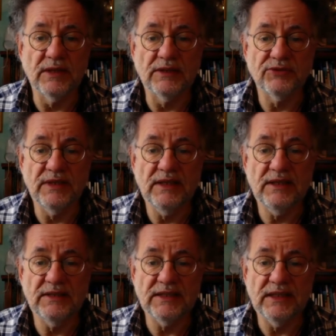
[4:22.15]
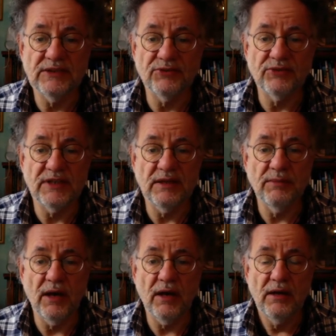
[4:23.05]
Also Ekel ist eher so ein
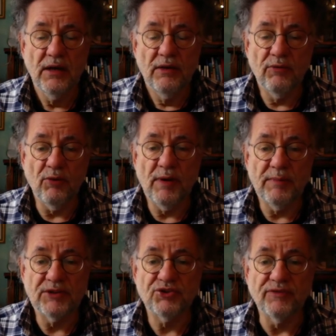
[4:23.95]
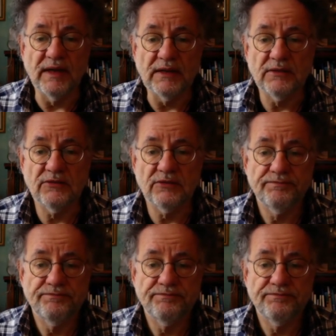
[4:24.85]
Thema, worüber man schweigt.